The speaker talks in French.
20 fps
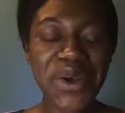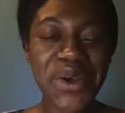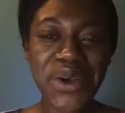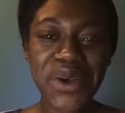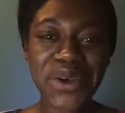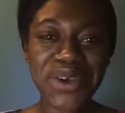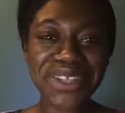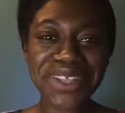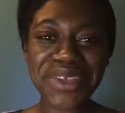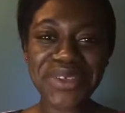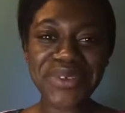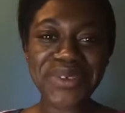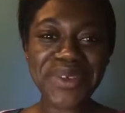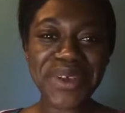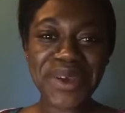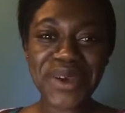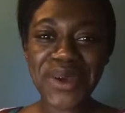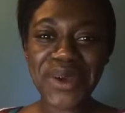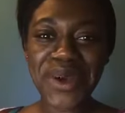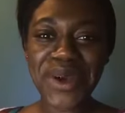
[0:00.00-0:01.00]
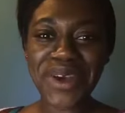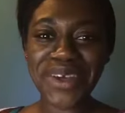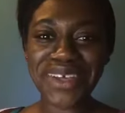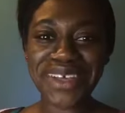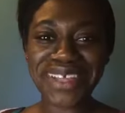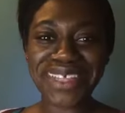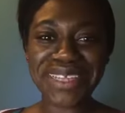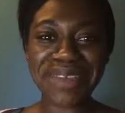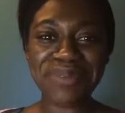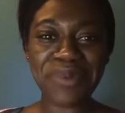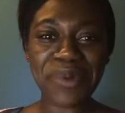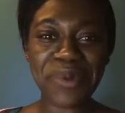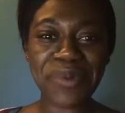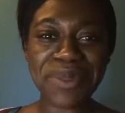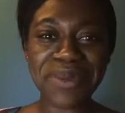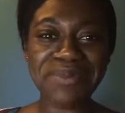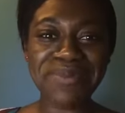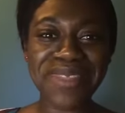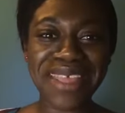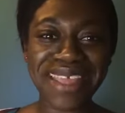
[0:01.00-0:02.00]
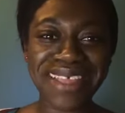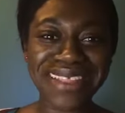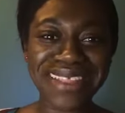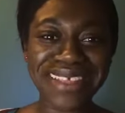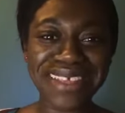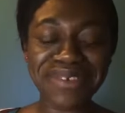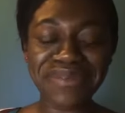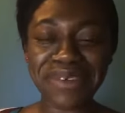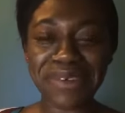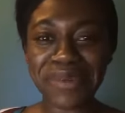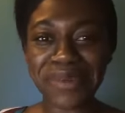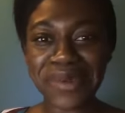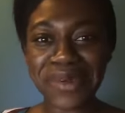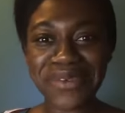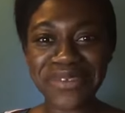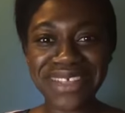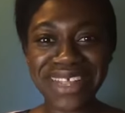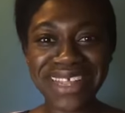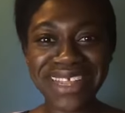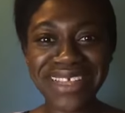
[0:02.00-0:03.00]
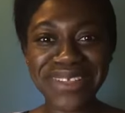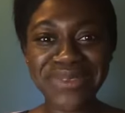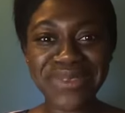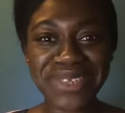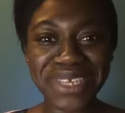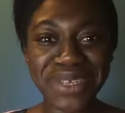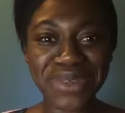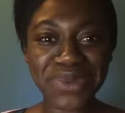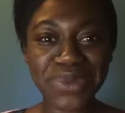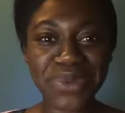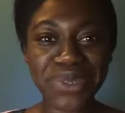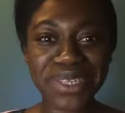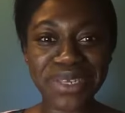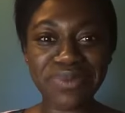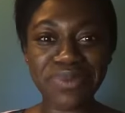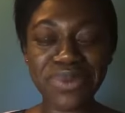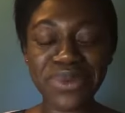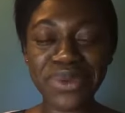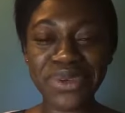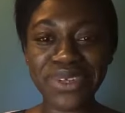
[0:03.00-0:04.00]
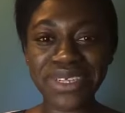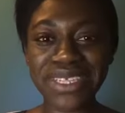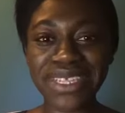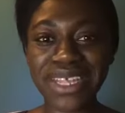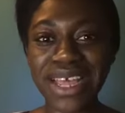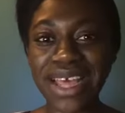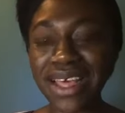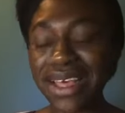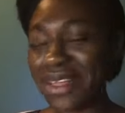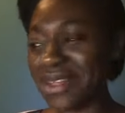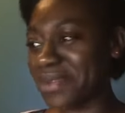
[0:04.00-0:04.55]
On a eu encore euh, des problèmes techniques. Vraiment, vous allez nous excuser pour le retard.